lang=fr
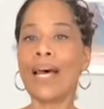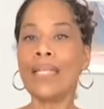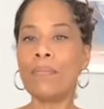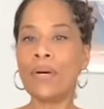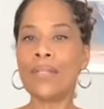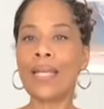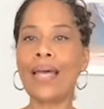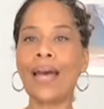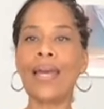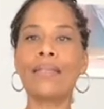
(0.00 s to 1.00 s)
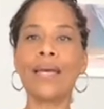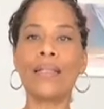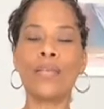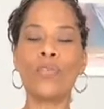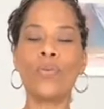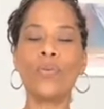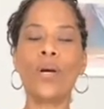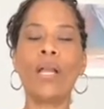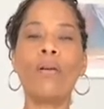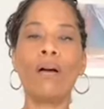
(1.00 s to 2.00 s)
des mandats d'arrêt internationaux
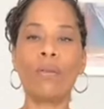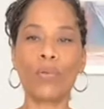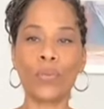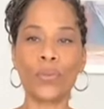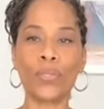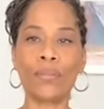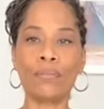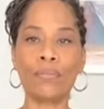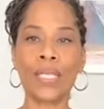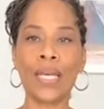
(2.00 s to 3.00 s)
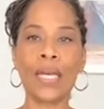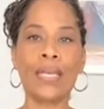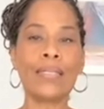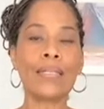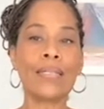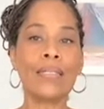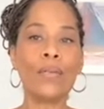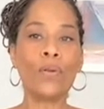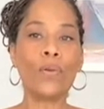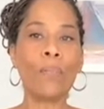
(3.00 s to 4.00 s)
à leur encontre. Et c'est ainsi
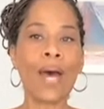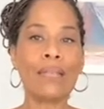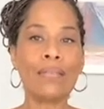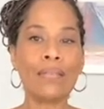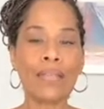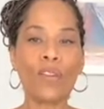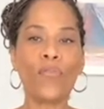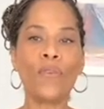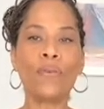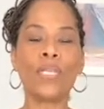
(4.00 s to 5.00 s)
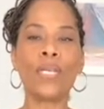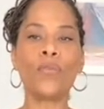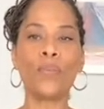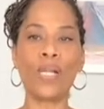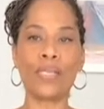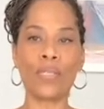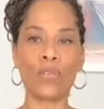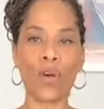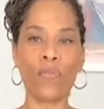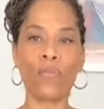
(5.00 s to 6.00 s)
que le mardi 5 février
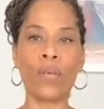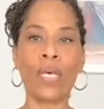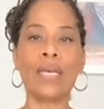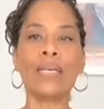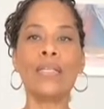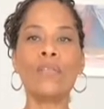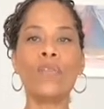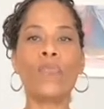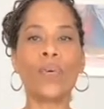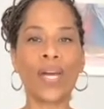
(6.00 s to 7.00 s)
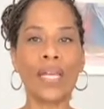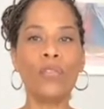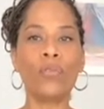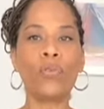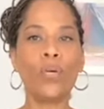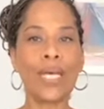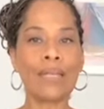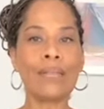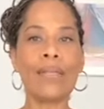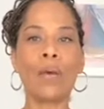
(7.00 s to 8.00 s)
2019, Christophe Rento est
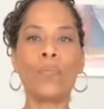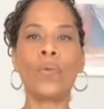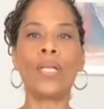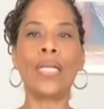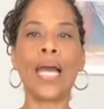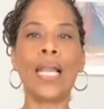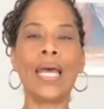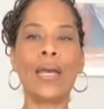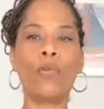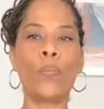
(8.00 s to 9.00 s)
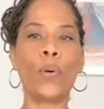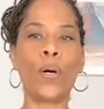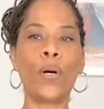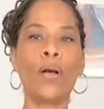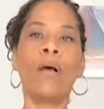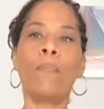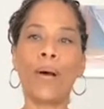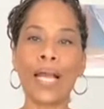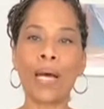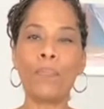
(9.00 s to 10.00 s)
interpellé à l'aéroport
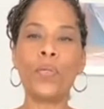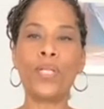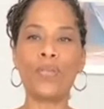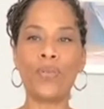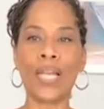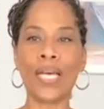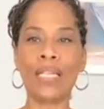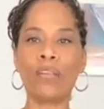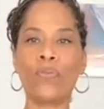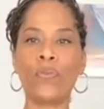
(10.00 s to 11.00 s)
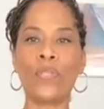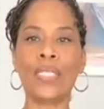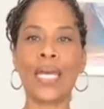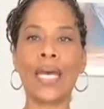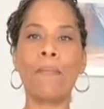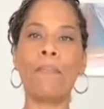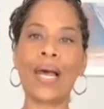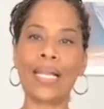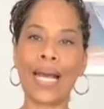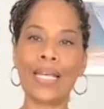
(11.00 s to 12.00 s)
par la police de l'air et des frontières
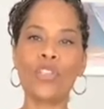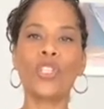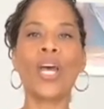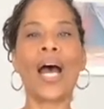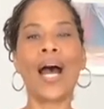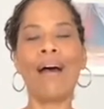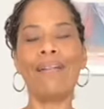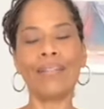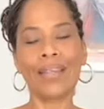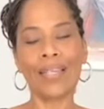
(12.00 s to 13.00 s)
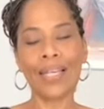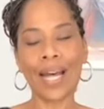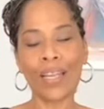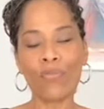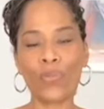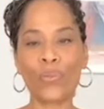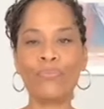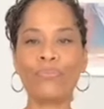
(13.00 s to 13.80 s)
malgache à Antananarivo.